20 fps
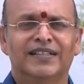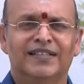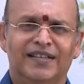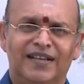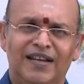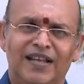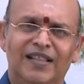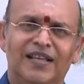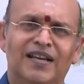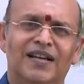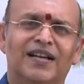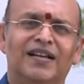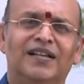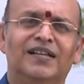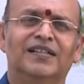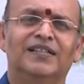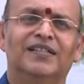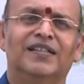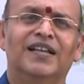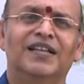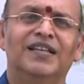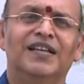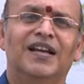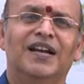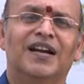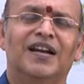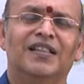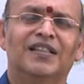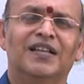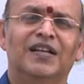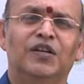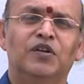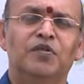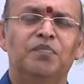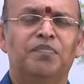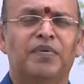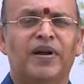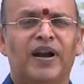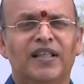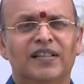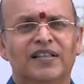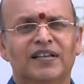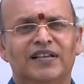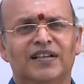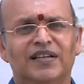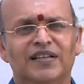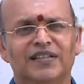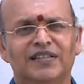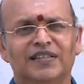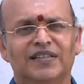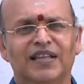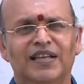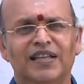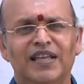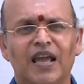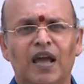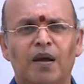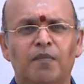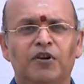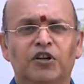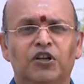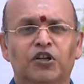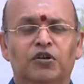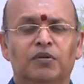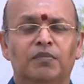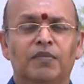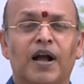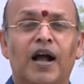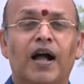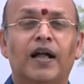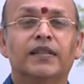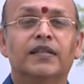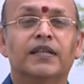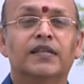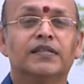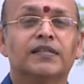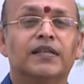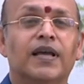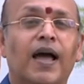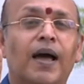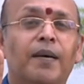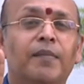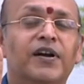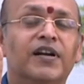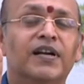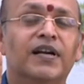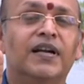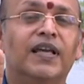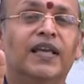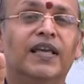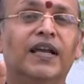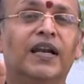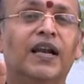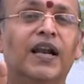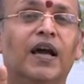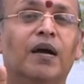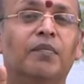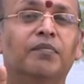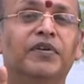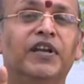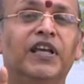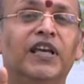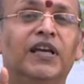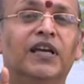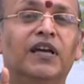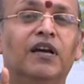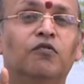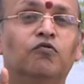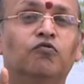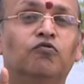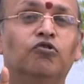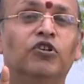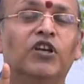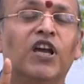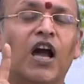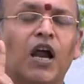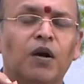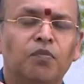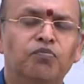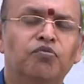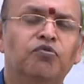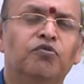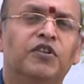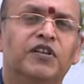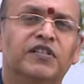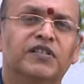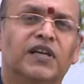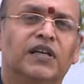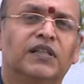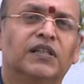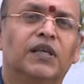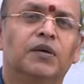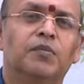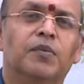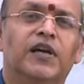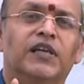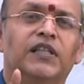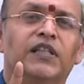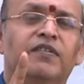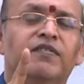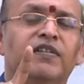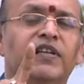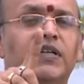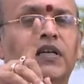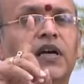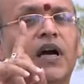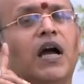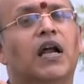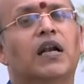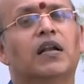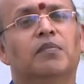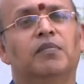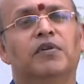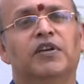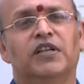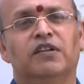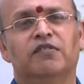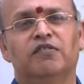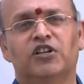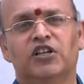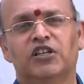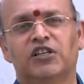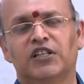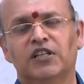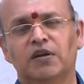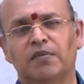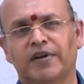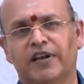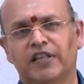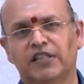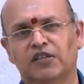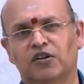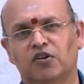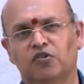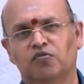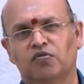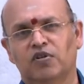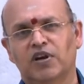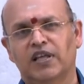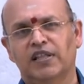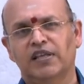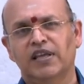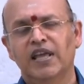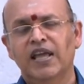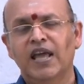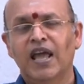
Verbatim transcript: சிலது எங்களுக்கு தெரிய நடந்திருக்கும் பலது எங்களுக்கு தெரியாமல் இருக்கும் அந்த சாபங்களை எல்லாம் நீக்கக்கூடிய அற்புத சக்தி வாய்ந்தவர் கால பைரவர் என்றதை மறந்துடக்கூடாது